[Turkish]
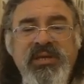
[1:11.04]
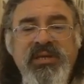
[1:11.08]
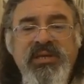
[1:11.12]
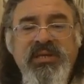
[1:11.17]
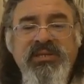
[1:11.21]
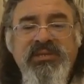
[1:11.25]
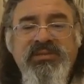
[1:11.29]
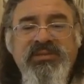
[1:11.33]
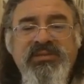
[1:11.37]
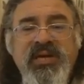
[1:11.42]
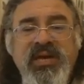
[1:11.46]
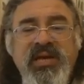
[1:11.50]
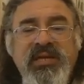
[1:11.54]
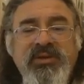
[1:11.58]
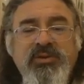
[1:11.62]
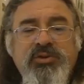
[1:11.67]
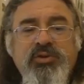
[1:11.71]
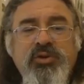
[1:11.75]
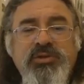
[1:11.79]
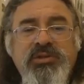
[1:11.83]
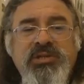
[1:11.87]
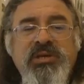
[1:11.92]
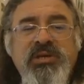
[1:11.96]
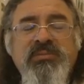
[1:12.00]
E, saat
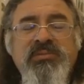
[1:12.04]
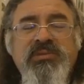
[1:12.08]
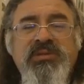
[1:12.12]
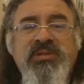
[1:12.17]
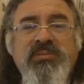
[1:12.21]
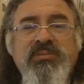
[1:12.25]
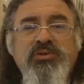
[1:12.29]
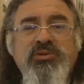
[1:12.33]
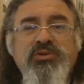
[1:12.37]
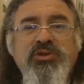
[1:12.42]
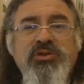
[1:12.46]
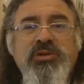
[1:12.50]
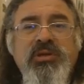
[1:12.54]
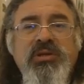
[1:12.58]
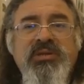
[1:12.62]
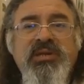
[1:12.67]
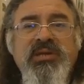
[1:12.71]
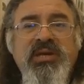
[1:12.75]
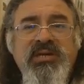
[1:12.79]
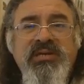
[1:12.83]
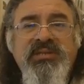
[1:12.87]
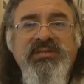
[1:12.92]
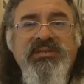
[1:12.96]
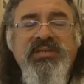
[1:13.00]
4 gibi taburcu olan
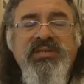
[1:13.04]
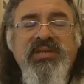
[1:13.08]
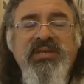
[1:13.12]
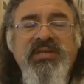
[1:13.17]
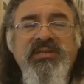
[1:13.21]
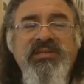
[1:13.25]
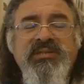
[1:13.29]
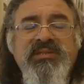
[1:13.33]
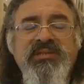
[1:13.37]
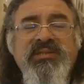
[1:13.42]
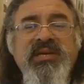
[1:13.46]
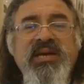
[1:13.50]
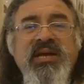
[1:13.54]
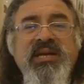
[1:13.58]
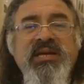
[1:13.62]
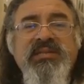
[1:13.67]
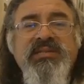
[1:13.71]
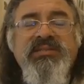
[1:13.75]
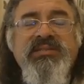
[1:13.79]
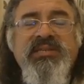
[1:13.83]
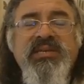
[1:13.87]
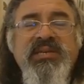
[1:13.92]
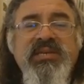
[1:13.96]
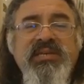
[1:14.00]
hasta
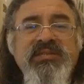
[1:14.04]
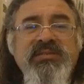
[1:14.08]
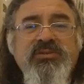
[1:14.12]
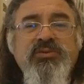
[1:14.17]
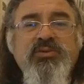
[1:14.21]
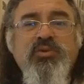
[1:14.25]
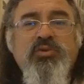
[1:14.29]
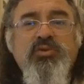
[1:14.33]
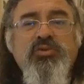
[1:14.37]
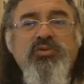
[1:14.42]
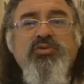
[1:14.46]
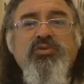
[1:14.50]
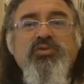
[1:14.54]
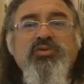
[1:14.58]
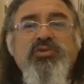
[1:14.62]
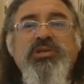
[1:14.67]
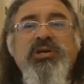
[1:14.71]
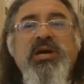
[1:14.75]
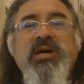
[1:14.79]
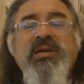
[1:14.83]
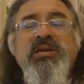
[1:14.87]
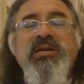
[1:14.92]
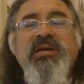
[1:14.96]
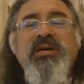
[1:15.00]
saat 8-9
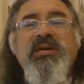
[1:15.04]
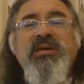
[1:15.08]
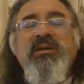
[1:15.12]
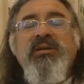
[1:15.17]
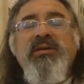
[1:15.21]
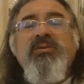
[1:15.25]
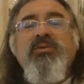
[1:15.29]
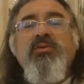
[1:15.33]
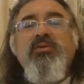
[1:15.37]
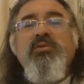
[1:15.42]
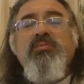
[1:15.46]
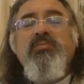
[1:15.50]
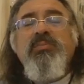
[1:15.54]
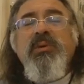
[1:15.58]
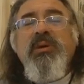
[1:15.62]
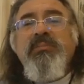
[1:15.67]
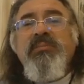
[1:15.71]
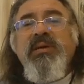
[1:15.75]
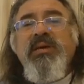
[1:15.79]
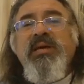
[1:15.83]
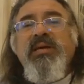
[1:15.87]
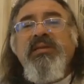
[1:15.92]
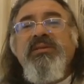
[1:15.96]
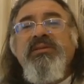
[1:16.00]
uçağıyla
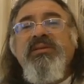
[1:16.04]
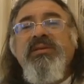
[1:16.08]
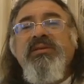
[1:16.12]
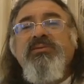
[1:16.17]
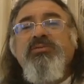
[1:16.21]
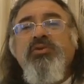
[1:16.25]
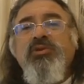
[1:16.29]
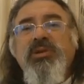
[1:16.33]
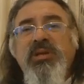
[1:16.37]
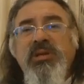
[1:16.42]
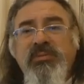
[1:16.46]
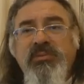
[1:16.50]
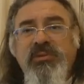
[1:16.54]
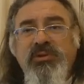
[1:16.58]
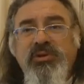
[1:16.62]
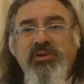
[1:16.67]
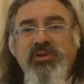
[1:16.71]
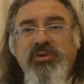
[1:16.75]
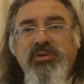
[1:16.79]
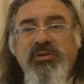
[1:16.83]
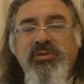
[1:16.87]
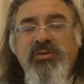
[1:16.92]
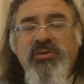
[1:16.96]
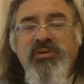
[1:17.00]
memleketine
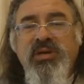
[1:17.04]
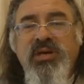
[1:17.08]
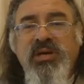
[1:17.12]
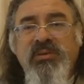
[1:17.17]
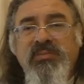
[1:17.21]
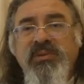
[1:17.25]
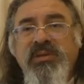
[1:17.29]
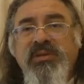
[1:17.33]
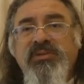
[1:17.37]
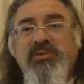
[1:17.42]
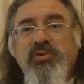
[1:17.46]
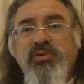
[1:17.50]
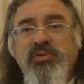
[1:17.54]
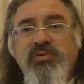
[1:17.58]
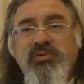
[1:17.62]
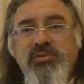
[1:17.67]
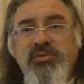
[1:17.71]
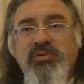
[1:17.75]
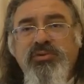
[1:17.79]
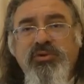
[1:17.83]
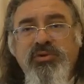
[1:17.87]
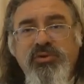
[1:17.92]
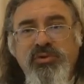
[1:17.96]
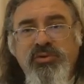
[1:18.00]
dönebiliyor. Ameliyat
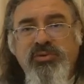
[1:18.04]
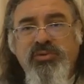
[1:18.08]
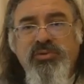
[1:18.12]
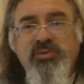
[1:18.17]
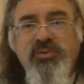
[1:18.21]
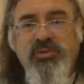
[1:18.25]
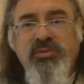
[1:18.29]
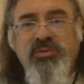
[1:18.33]
olduğu gün.